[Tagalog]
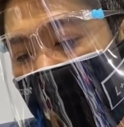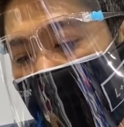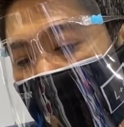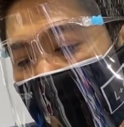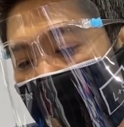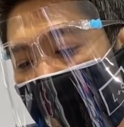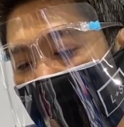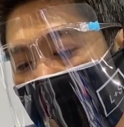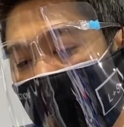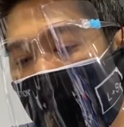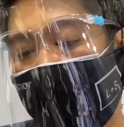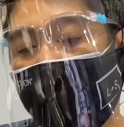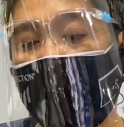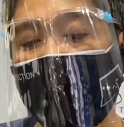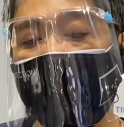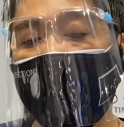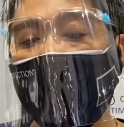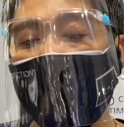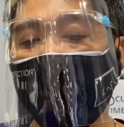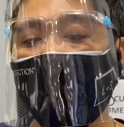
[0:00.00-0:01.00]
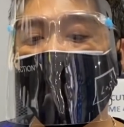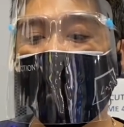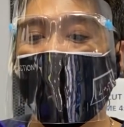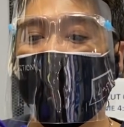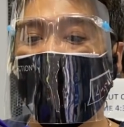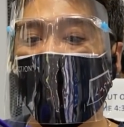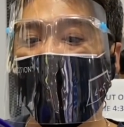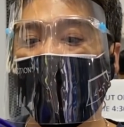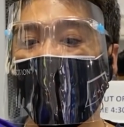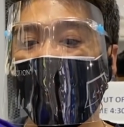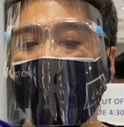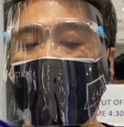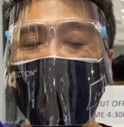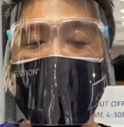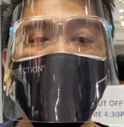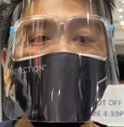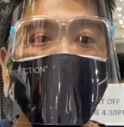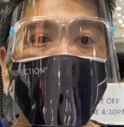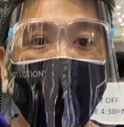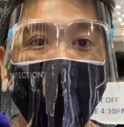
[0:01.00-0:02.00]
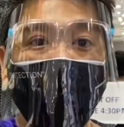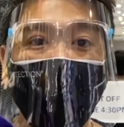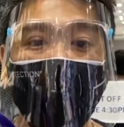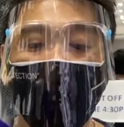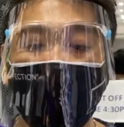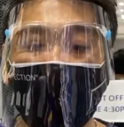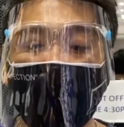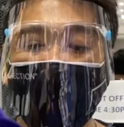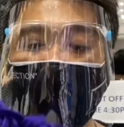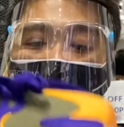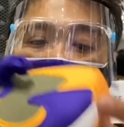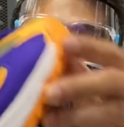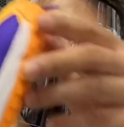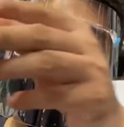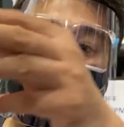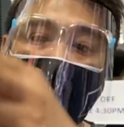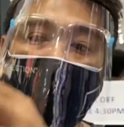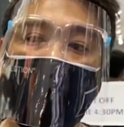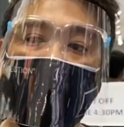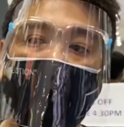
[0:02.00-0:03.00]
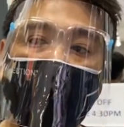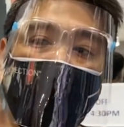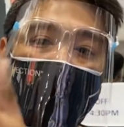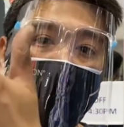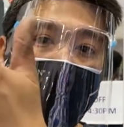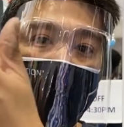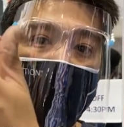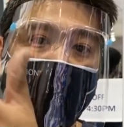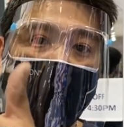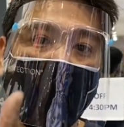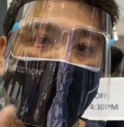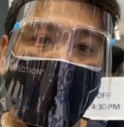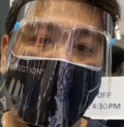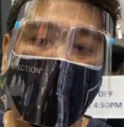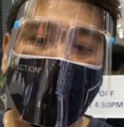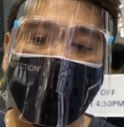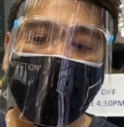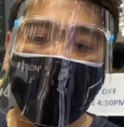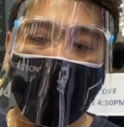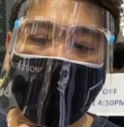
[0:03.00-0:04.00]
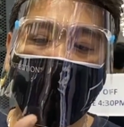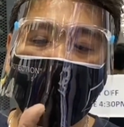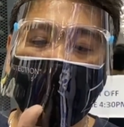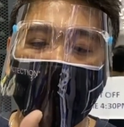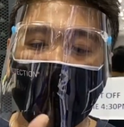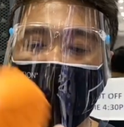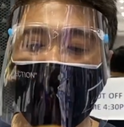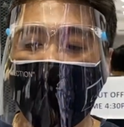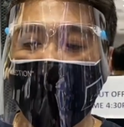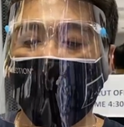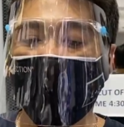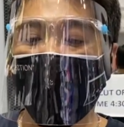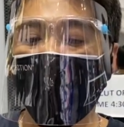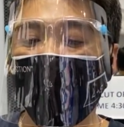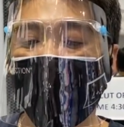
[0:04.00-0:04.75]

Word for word: na to 1950 guys yung 1 na trail tapos may